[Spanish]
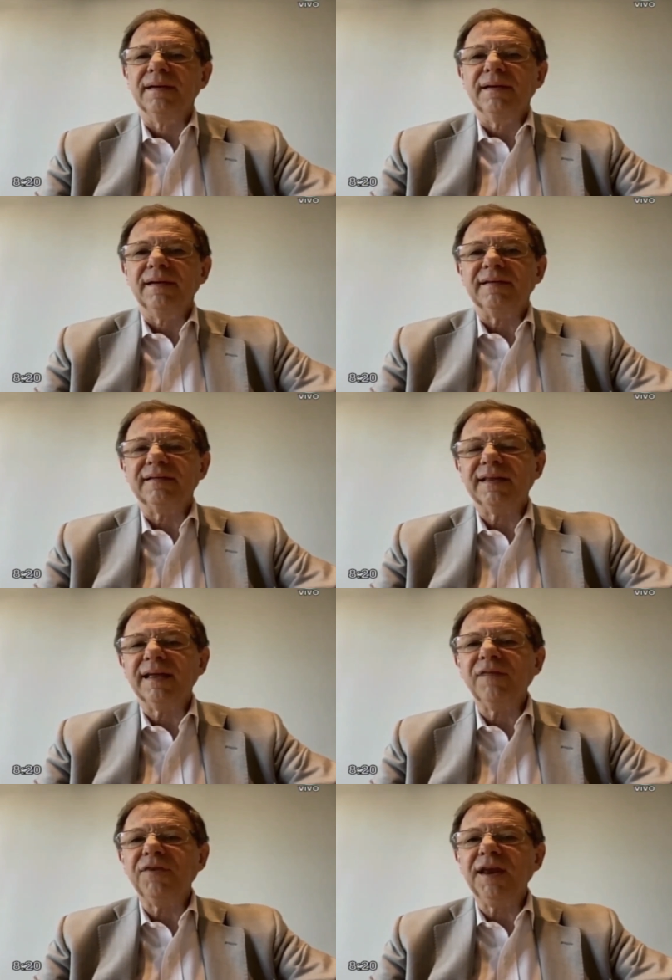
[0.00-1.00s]
se está
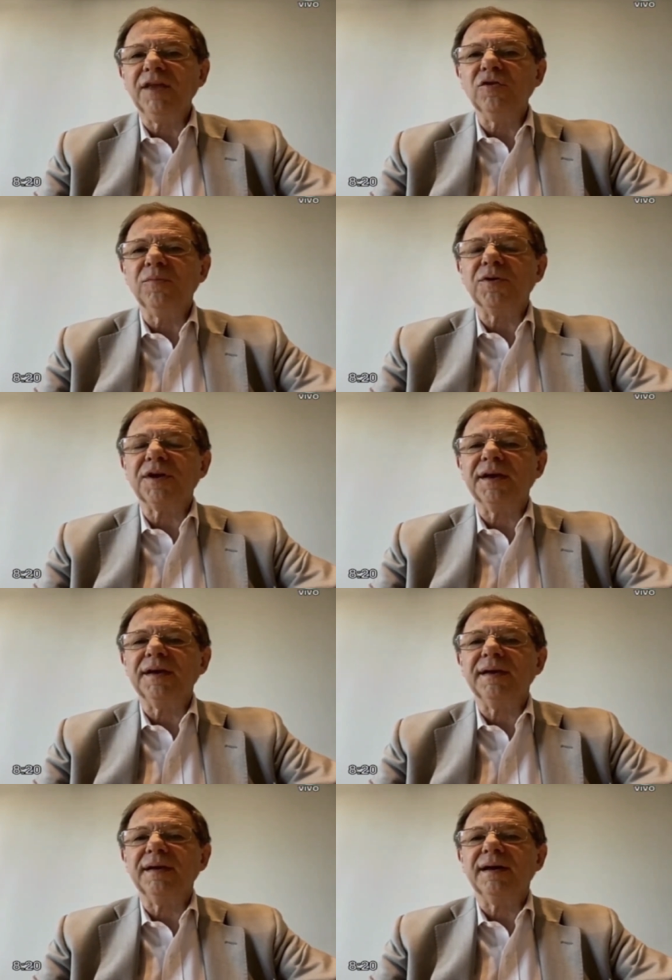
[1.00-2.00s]
definiendo
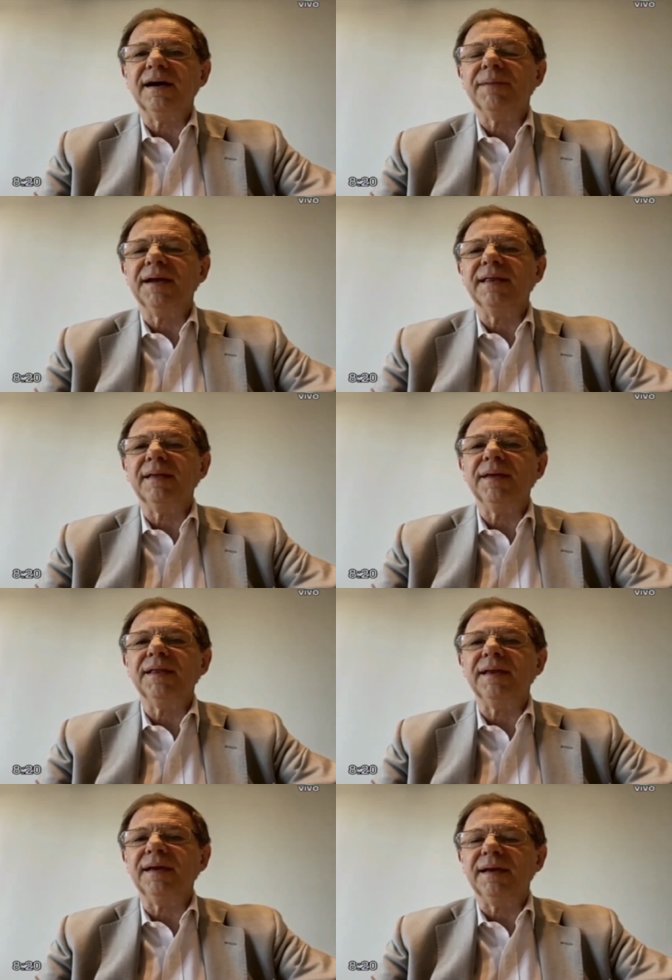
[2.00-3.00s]
porque
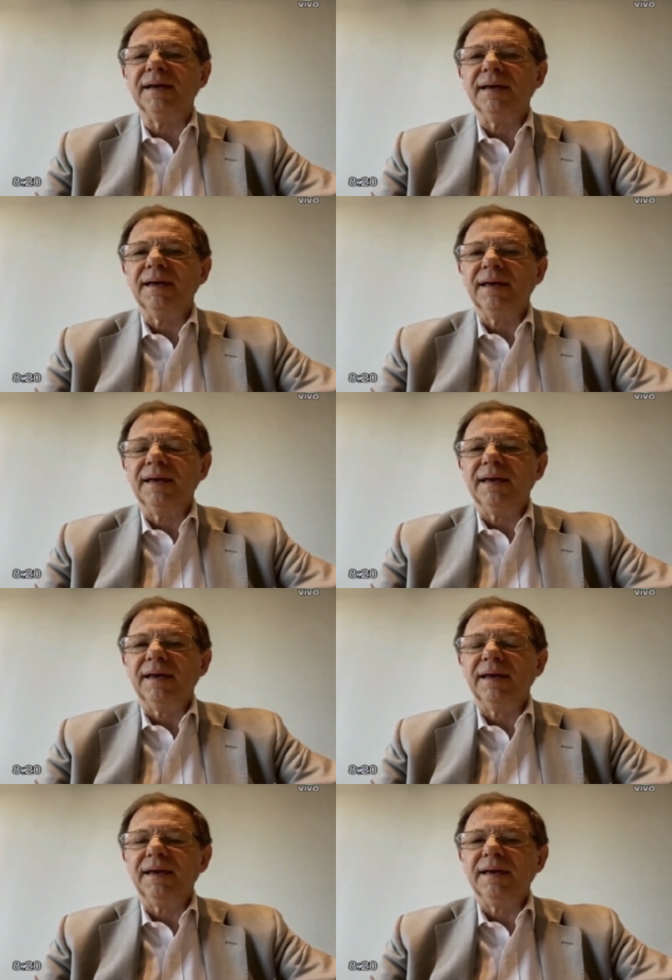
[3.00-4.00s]
aparentemente
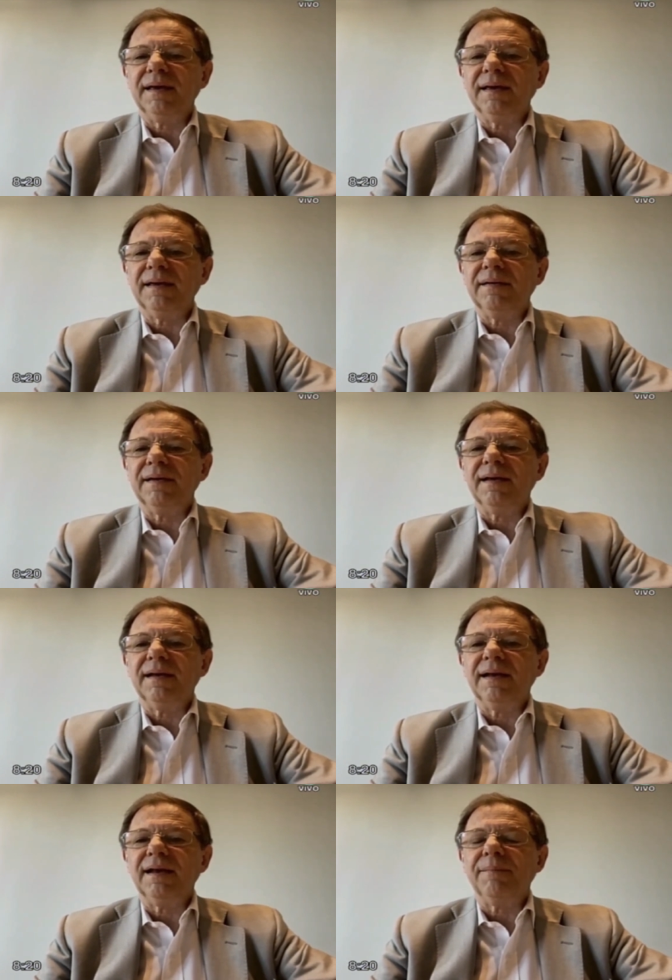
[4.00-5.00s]
eh,
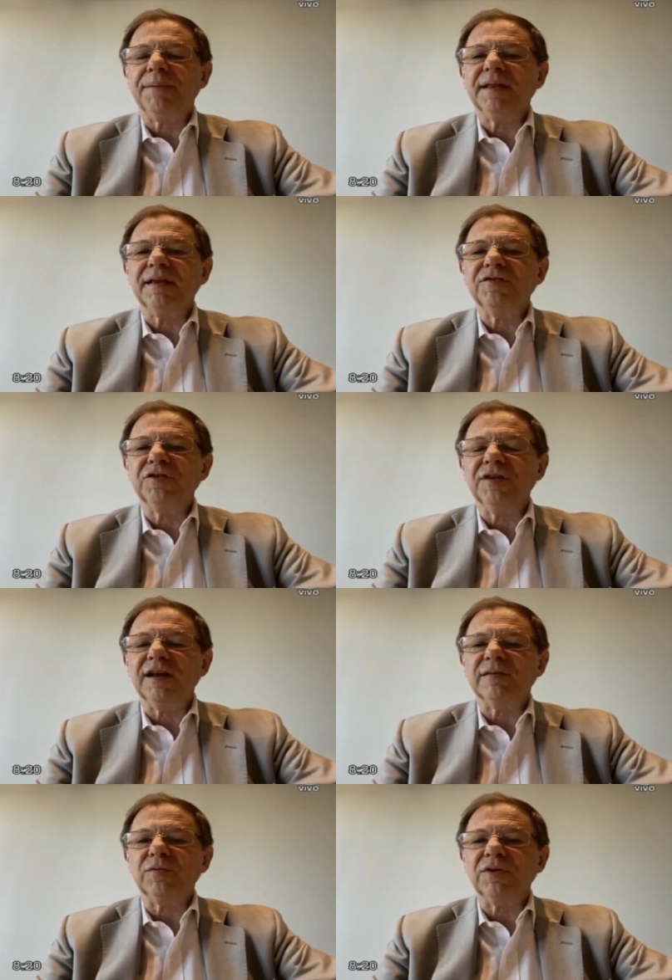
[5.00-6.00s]
la pretensión de las
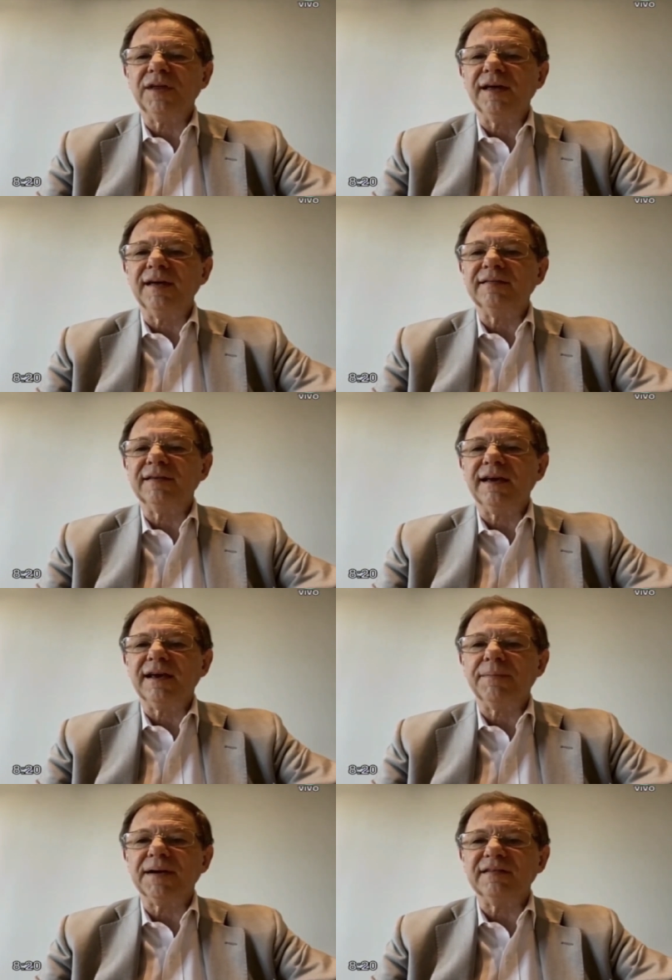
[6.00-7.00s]
autoridades es que
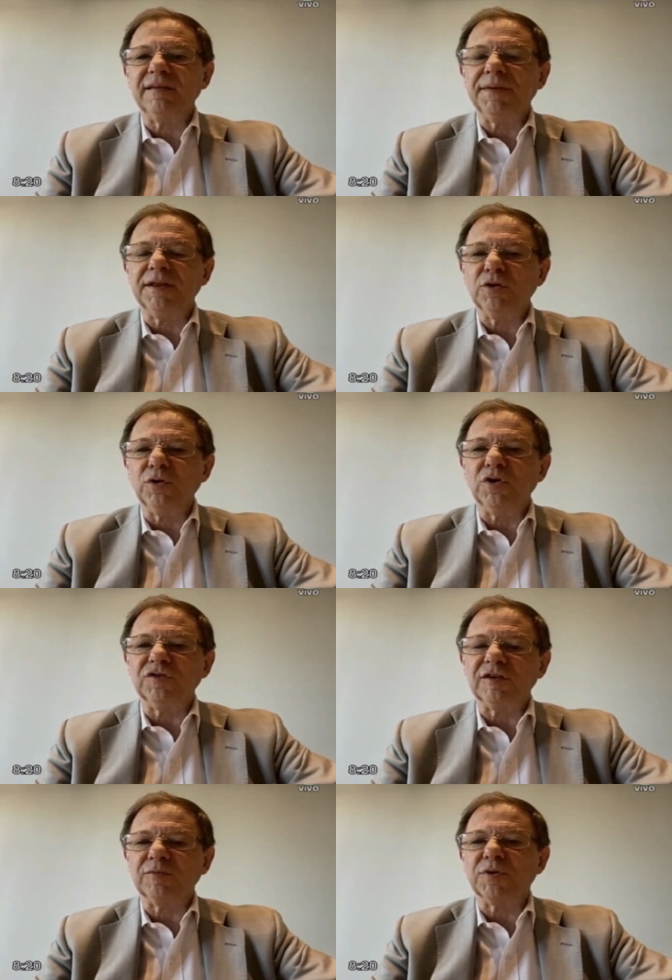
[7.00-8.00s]
participen todos los
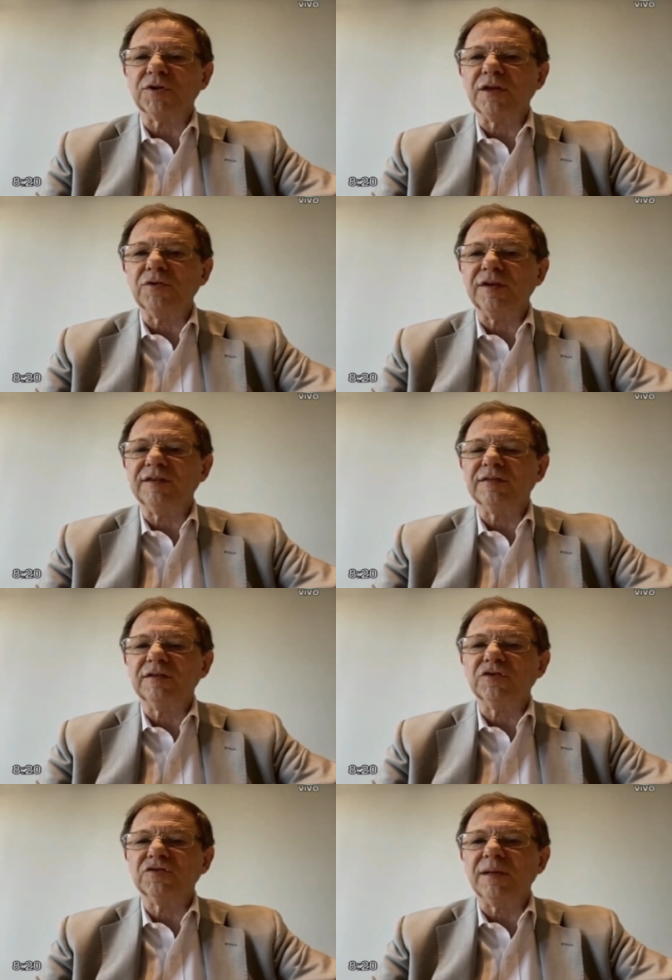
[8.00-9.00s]
exportadores, no
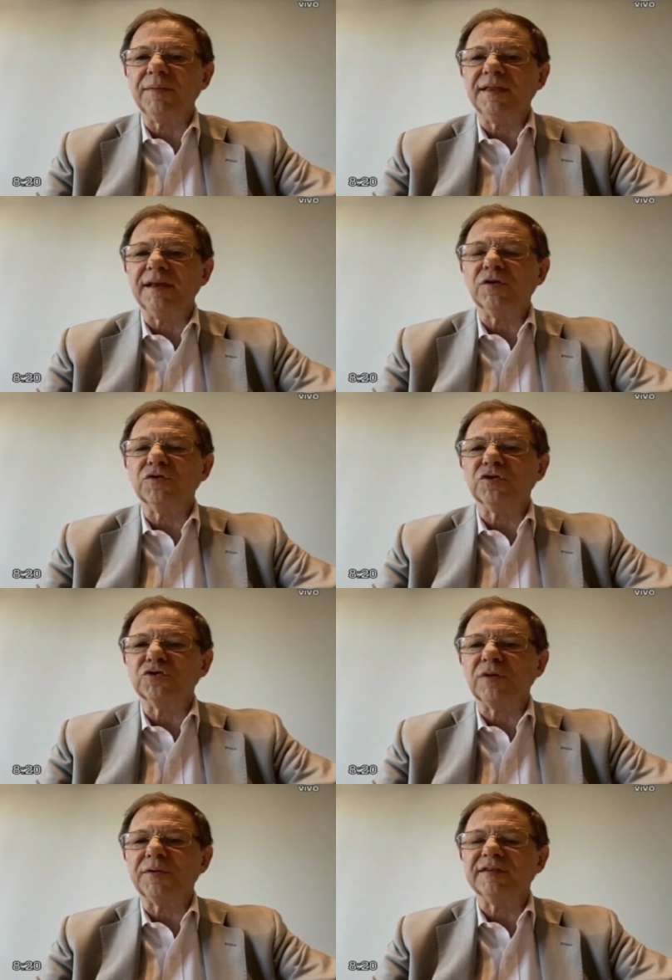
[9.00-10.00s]
solamente el
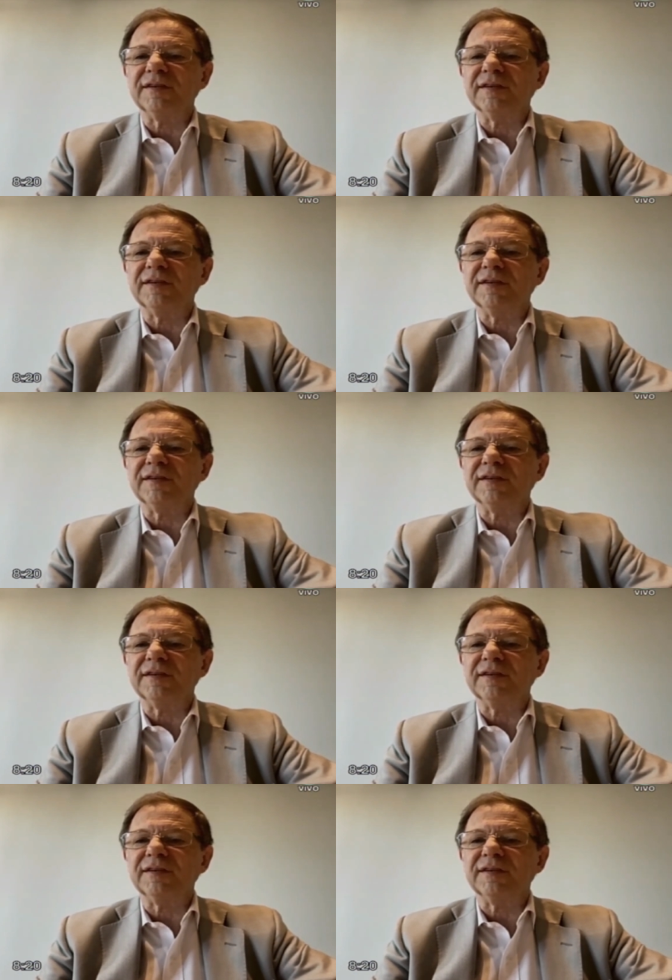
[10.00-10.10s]
consorcio ABC.